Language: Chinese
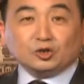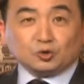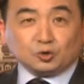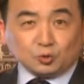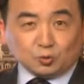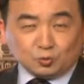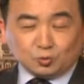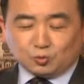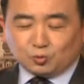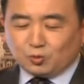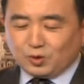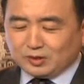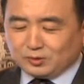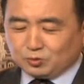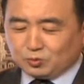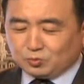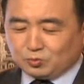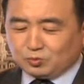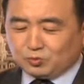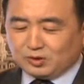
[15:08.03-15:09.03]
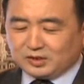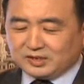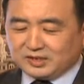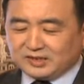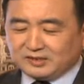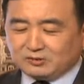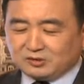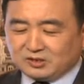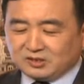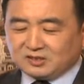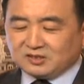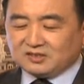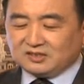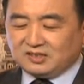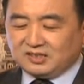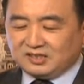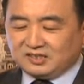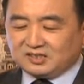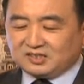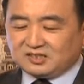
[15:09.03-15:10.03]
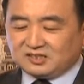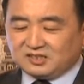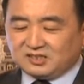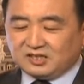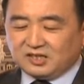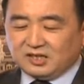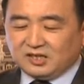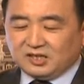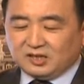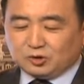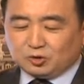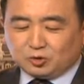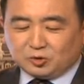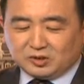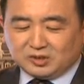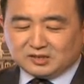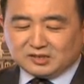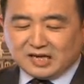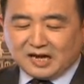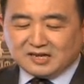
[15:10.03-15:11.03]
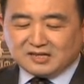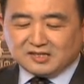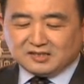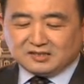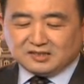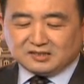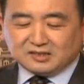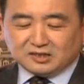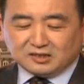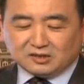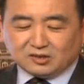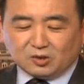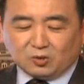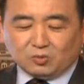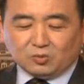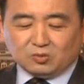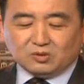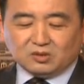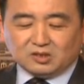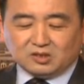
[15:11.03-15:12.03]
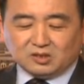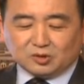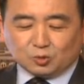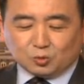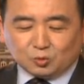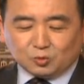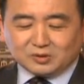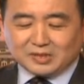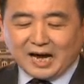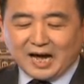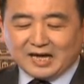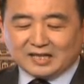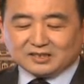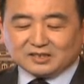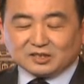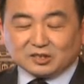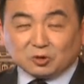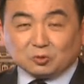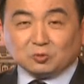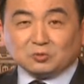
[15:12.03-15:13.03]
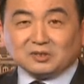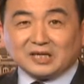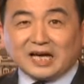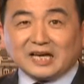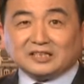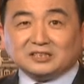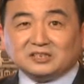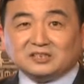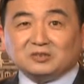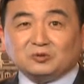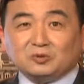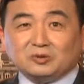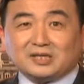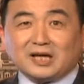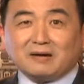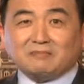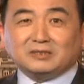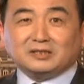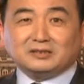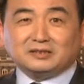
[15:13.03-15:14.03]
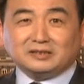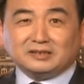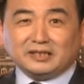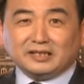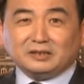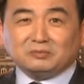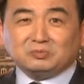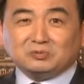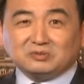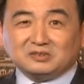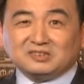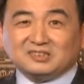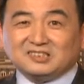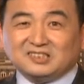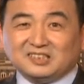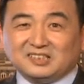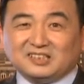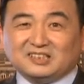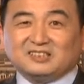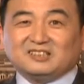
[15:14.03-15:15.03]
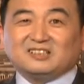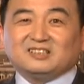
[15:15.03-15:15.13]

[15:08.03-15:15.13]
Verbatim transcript: 纵观中国这个历史，最残忍的争斗和屠杀都来自于他们内部自己。